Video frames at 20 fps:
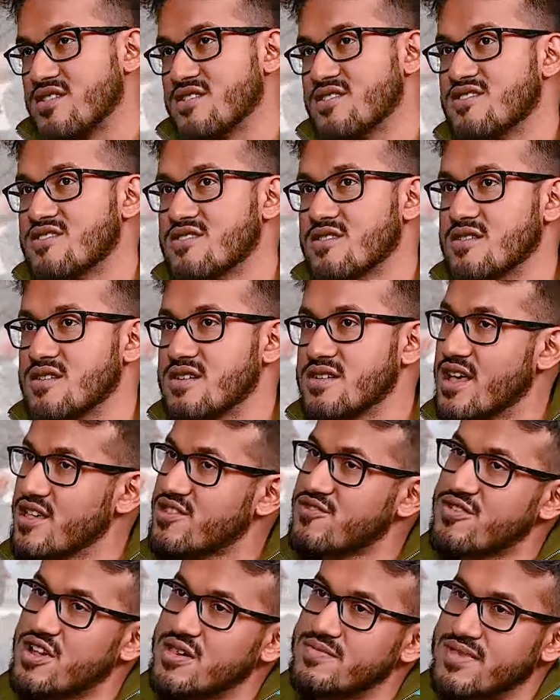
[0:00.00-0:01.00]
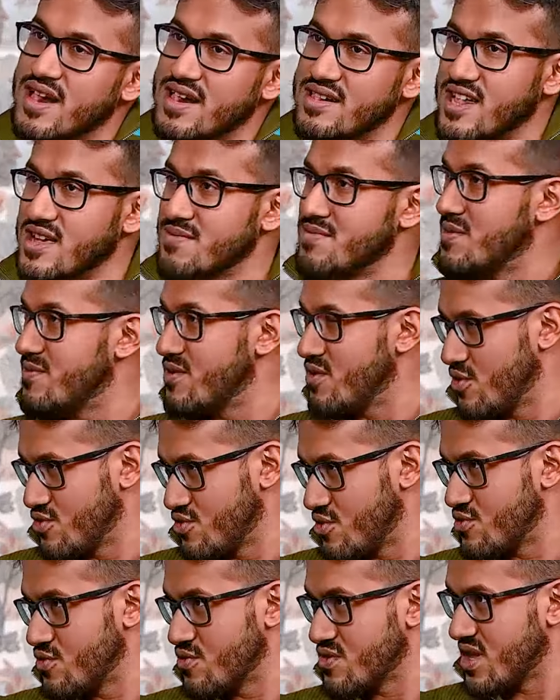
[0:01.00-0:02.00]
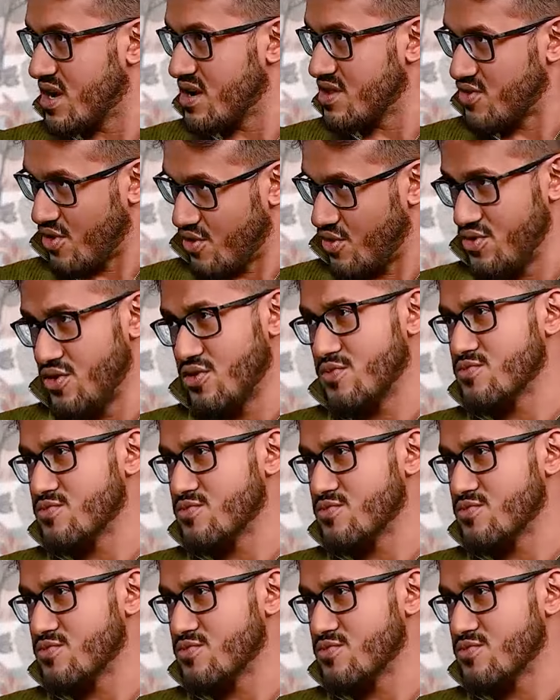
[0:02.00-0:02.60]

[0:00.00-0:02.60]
জাস্ট রেস্টুরেন্ট ব্র্যান্ডিং মেবি হতো টুকটাক তখনও